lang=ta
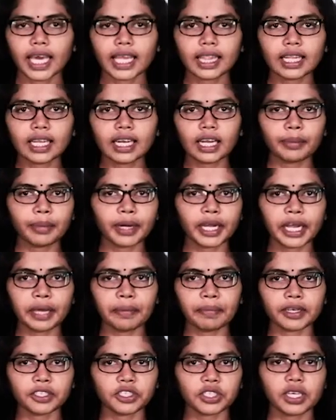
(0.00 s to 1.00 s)
இந்த நபரை
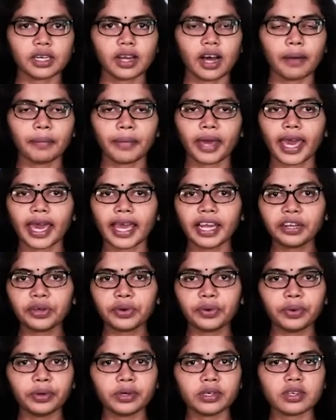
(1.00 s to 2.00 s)
பற்றி நாம் ஏன்
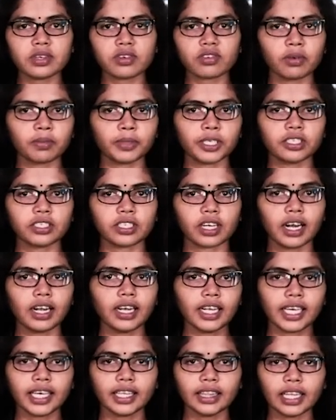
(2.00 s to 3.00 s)
கூறுகின்றோம் என்றால்